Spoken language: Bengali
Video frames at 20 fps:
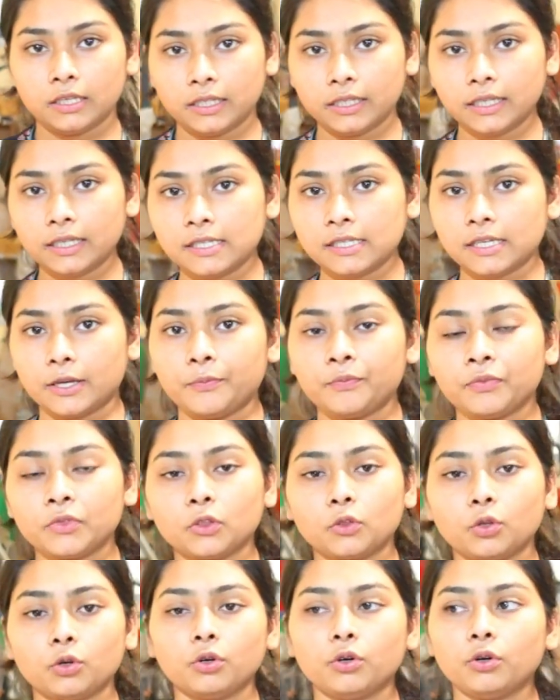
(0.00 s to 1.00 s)
ঠিক আছে
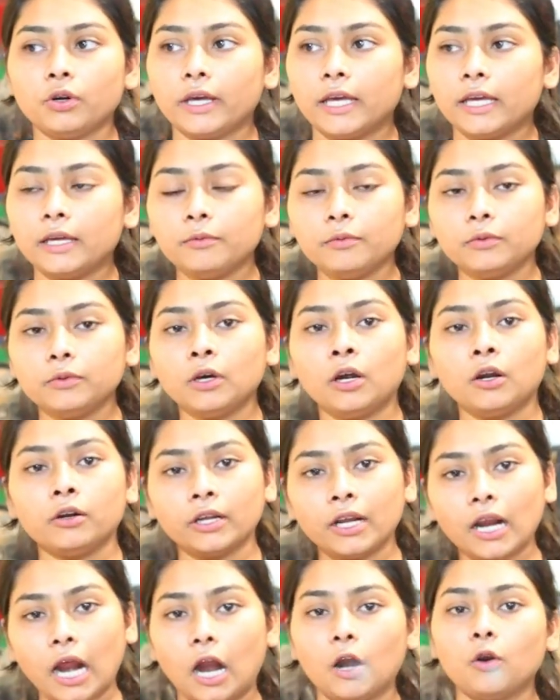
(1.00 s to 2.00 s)
তো এই
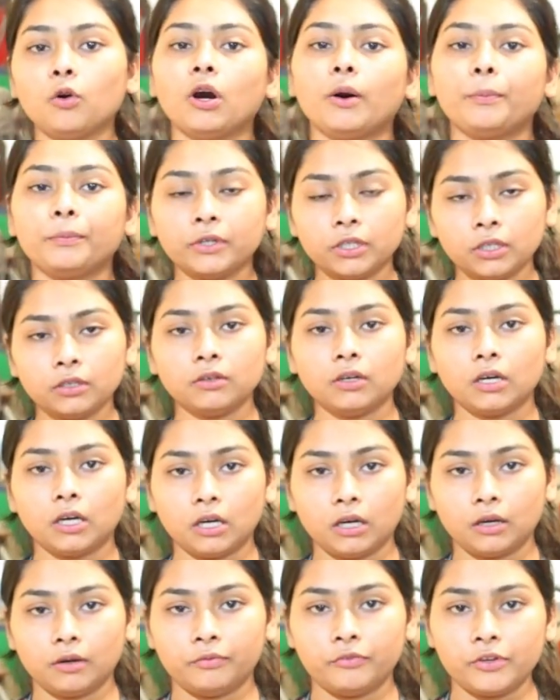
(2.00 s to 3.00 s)
ধরনের আরও আপনি
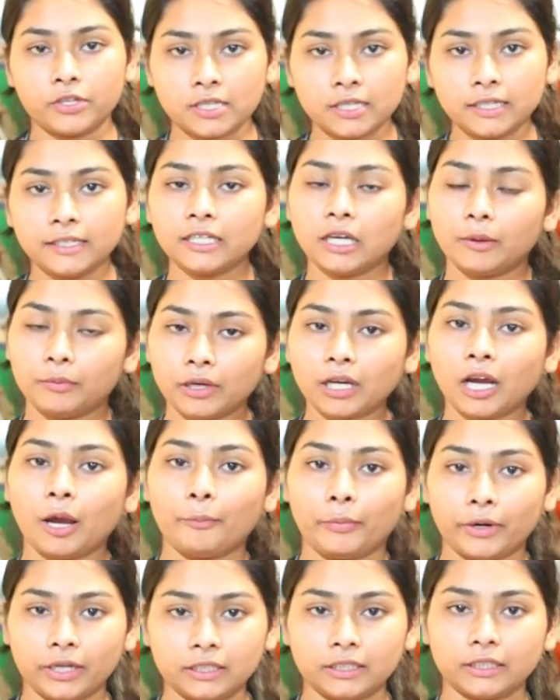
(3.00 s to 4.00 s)
ফেসিলিটি আমরা
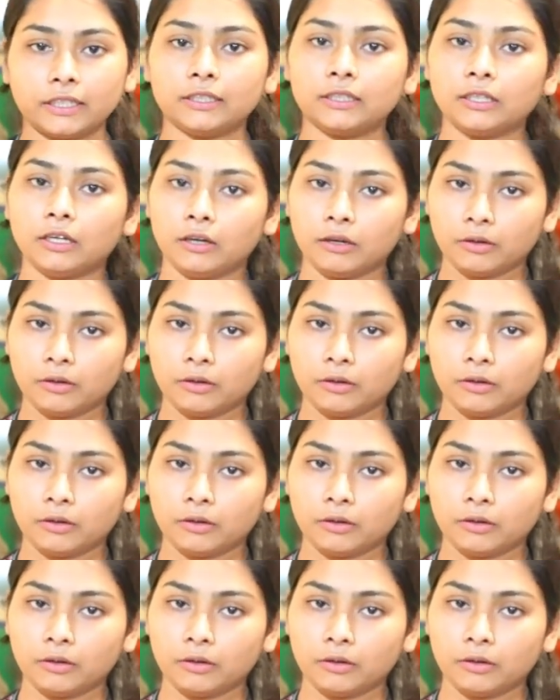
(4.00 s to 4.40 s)
কোম্পানি থেকে